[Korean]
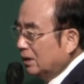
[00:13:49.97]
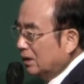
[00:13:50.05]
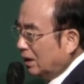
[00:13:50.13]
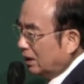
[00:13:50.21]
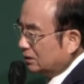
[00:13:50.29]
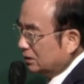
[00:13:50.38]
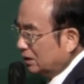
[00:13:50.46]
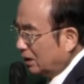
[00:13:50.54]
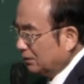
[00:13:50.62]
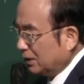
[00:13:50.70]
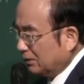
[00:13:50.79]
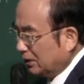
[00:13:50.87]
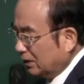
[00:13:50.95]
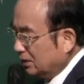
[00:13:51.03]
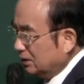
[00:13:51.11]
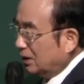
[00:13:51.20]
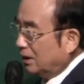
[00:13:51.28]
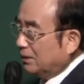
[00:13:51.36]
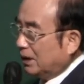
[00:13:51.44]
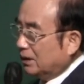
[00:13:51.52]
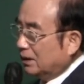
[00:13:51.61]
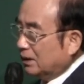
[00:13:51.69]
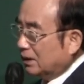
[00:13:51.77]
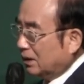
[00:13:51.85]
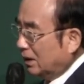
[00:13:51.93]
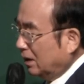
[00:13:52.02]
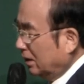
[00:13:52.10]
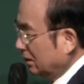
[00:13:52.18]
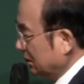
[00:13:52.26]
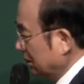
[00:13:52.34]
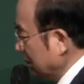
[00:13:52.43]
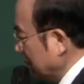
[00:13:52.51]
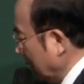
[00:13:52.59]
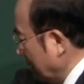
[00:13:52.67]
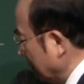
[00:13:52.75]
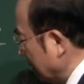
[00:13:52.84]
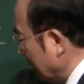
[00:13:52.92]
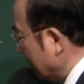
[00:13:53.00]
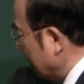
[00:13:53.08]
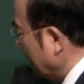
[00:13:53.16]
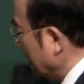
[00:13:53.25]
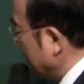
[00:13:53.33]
아, 저 사람 때문에, 저 사람이 아니라니까. 저 사람 자체가